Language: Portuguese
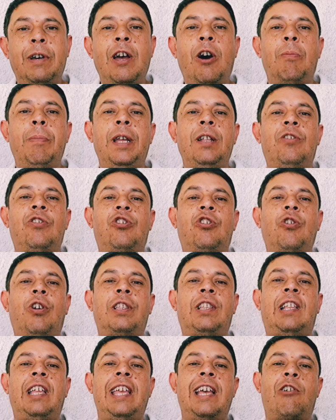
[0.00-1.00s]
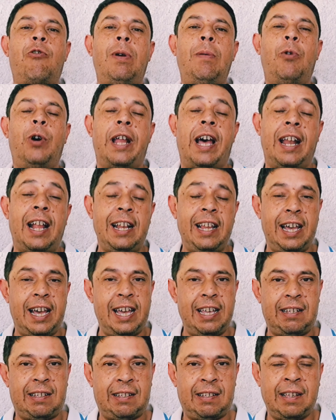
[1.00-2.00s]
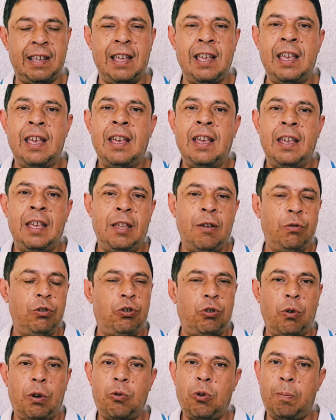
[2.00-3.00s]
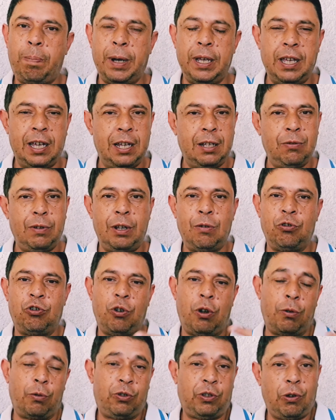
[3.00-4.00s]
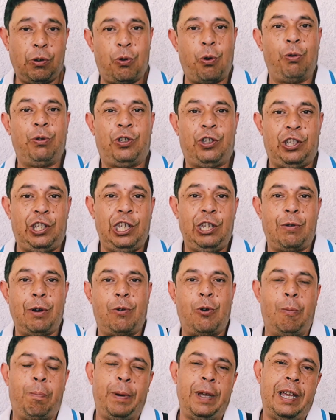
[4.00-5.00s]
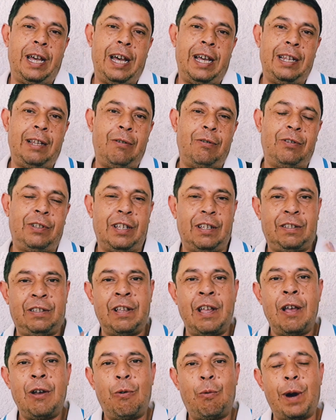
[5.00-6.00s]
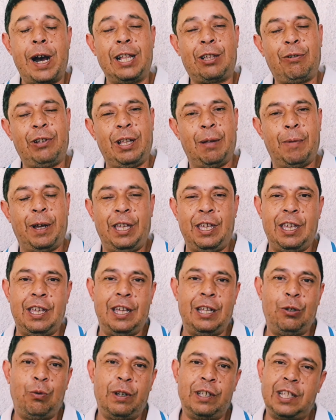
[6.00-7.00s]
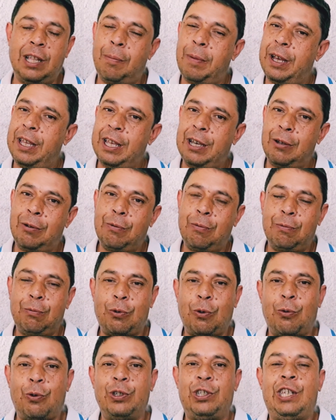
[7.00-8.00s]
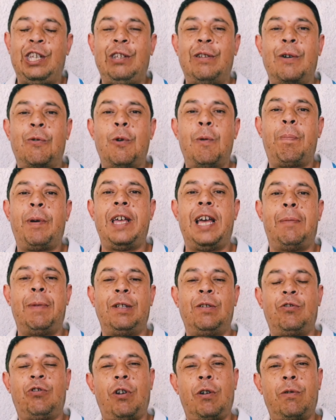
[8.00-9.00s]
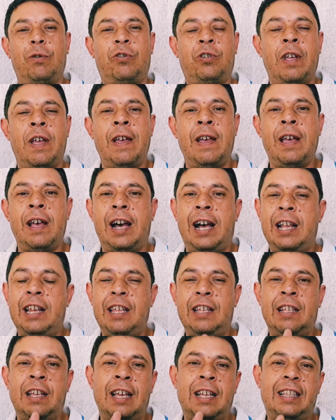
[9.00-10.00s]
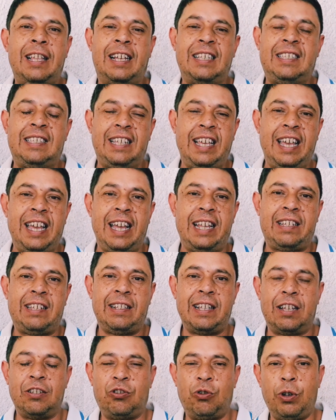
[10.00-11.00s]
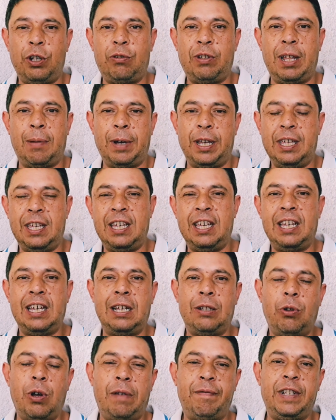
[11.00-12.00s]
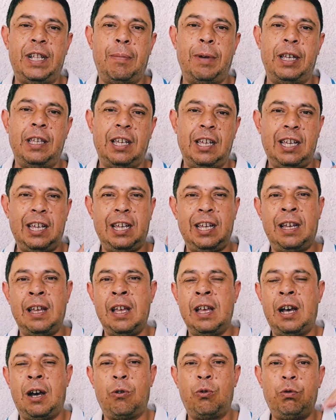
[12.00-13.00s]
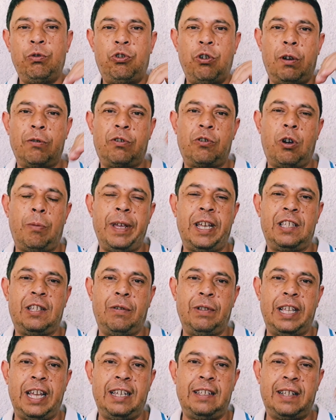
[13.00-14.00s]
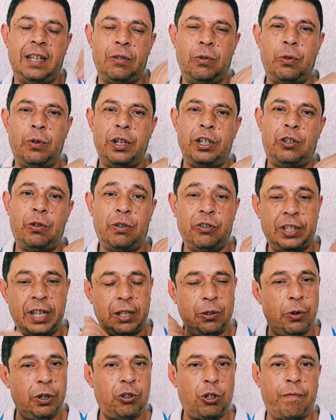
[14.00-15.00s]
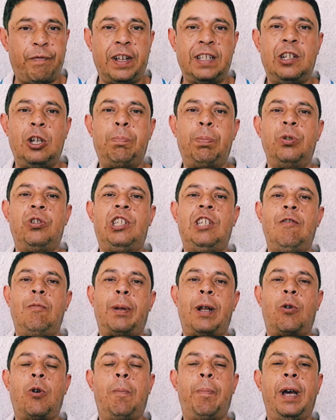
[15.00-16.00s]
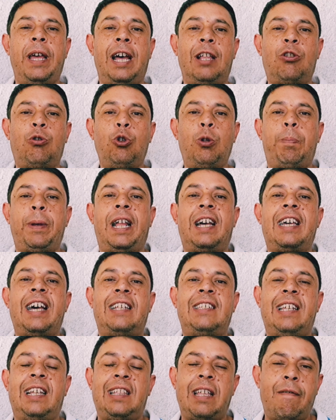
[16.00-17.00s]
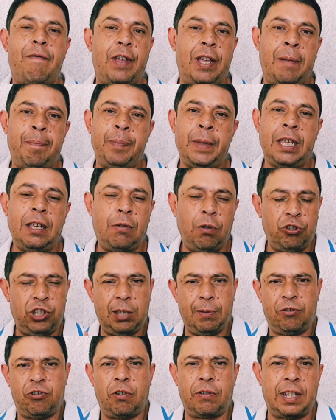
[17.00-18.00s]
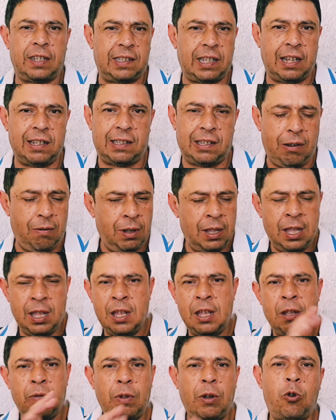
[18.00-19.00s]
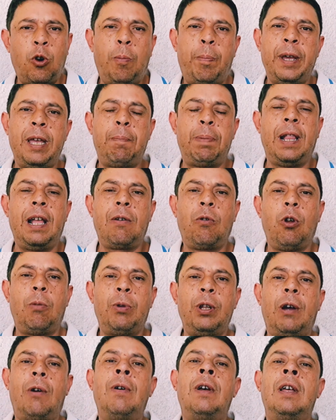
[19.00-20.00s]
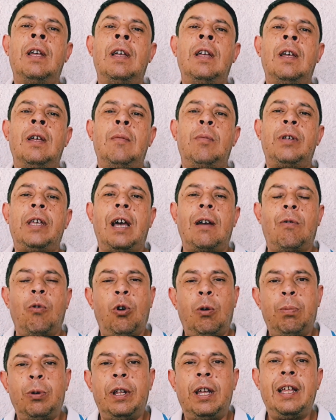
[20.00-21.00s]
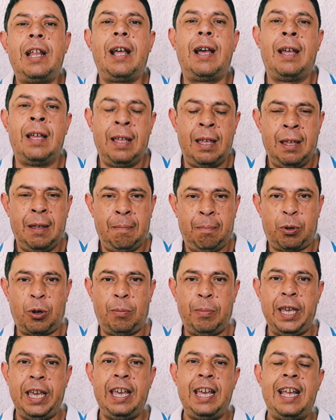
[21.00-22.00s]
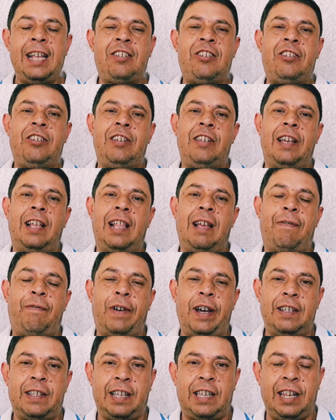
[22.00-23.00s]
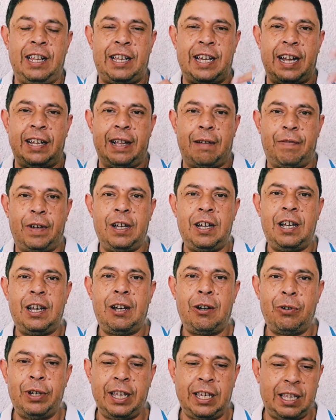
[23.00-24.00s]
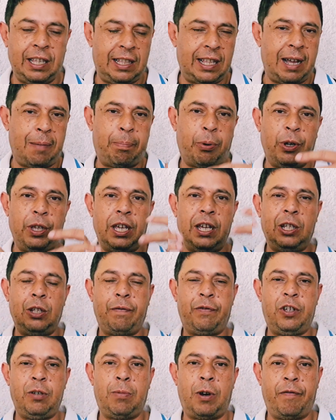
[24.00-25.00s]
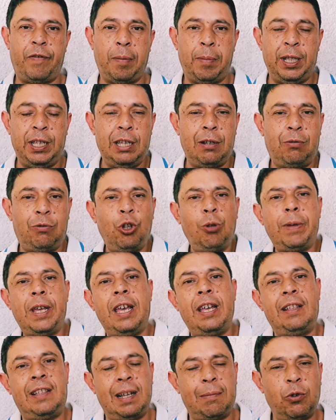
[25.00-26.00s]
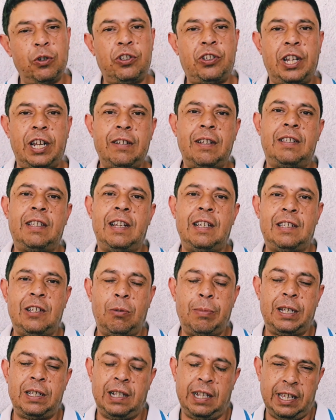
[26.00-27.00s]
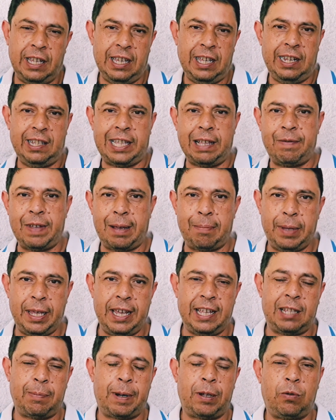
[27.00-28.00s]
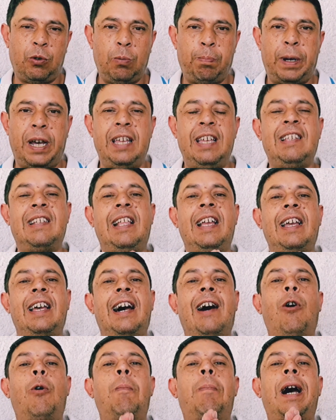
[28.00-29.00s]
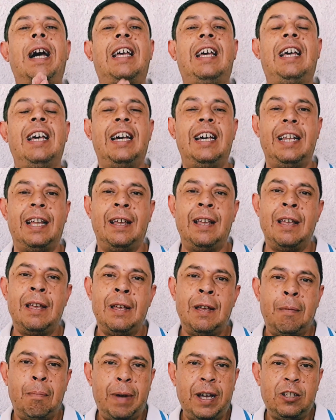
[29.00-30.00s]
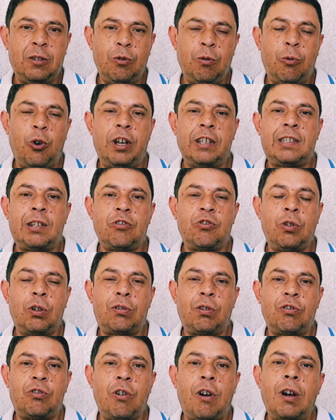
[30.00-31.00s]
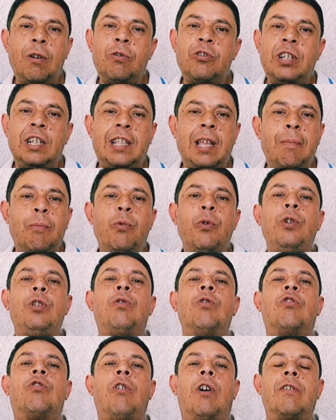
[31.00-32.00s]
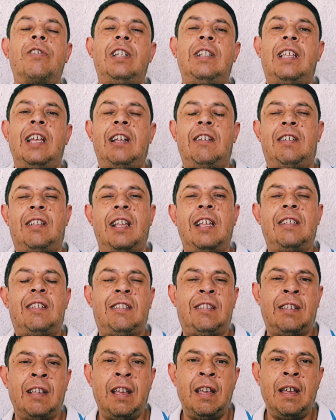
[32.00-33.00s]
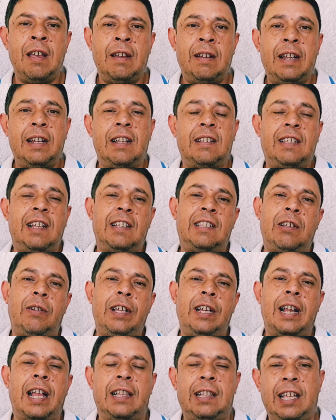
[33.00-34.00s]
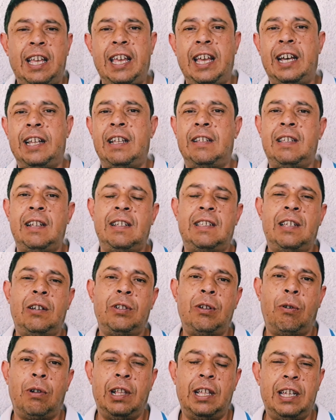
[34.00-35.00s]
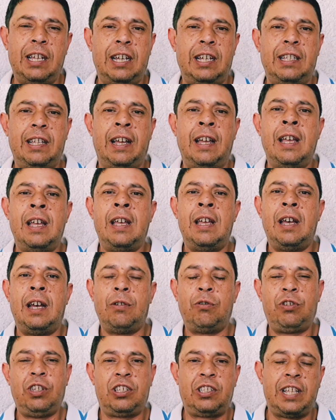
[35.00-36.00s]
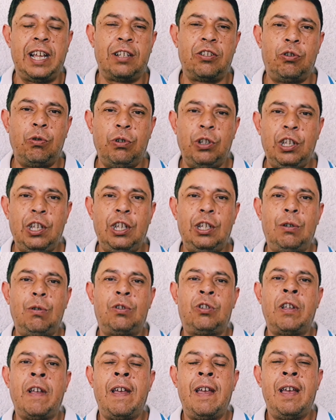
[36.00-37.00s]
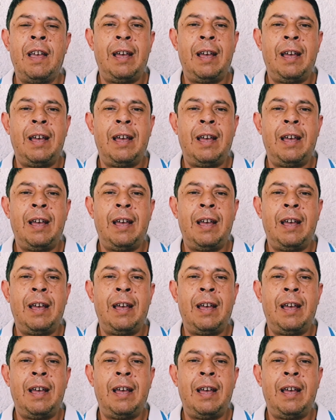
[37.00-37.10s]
realmente só tem a comemorar. Aliás, eu estou acompanhando né, os jogos que eu consigo acompanhar, né, os das 4 da manhã, 2 da manhã, eu não estou conseguindo acompanhar, mas os jogos ali das 7, das 8 da manhã, 9 da manhã, alguns jogos começam 10 da noite, 11 da noite, estou fazendo o possível para acompanhar tudo pela Casé TV. Inclusive o jogo da seleção, não acompanhei pela Globo não, porque a Globo, né, ela promete, ela faz aquele carnaval, né, que está apoiando o futebol feminino, tudo bem, está mostrando a seleção brasileira em TV aberta para todo o país, legal, bacana, mas não mostra os outros jogos, né? Tem muitos jogos interessantes, né, da seleção da Inglaterra, da seleção da Holanda, dos Estados Unidos.